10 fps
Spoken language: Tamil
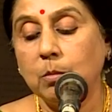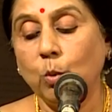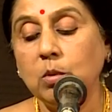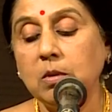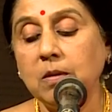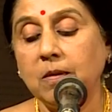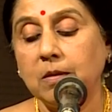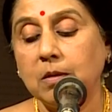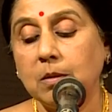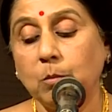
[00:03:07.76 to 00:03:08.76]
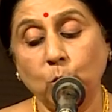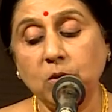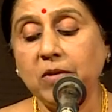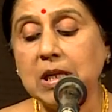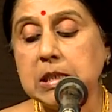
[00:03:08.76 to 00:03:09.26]
முன்
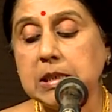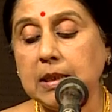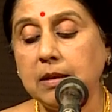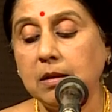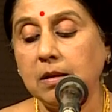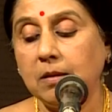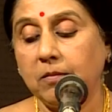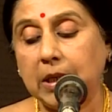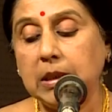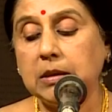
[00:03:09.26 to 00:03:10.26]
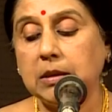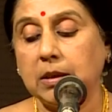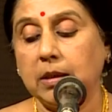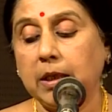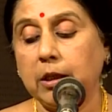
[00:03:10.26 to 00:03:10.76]
முன் வரிசையில்
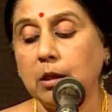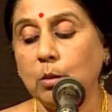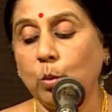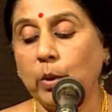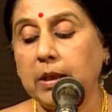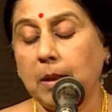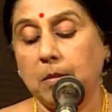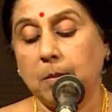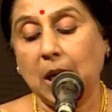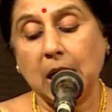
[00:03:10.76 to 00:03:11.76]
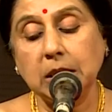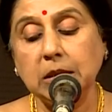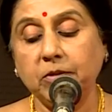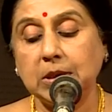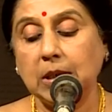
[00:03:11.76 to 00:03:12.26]
வைத்து எண்ணக்கூடிய
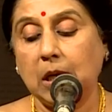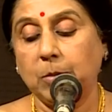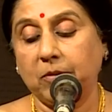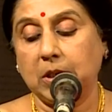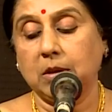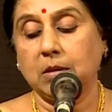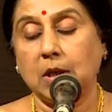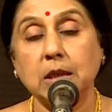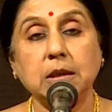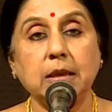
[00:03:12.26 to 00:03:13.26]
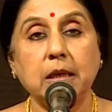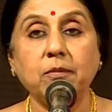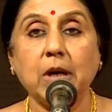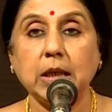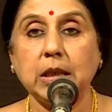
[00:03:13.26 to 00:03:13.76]
பாரதி வித்யாபவன் அதன்
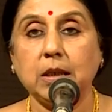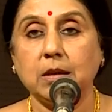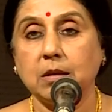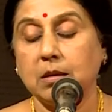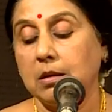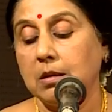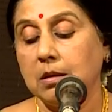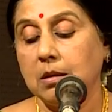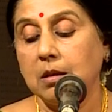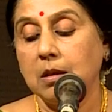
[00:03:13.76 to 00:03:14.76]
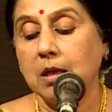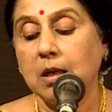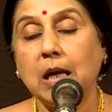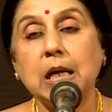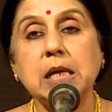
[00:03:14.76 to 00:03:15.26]
நிர்வாகி
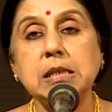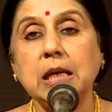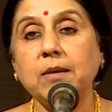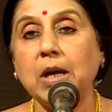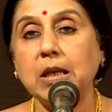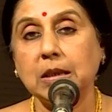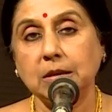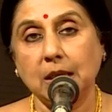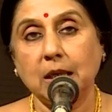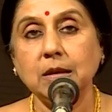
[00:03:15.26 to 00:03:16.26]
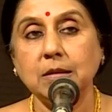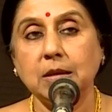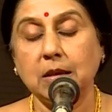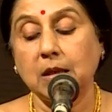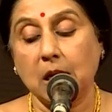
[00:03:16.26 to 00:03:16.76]
கலாசேவா ரத்னா
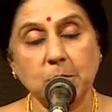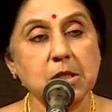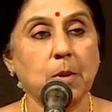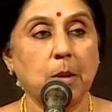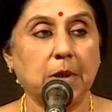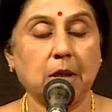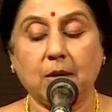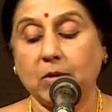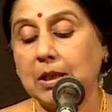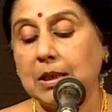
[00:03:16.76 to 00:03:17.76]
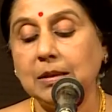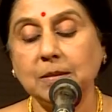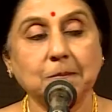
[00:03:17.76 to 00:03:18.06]
திரு ராமசுவாமி அவர்கள்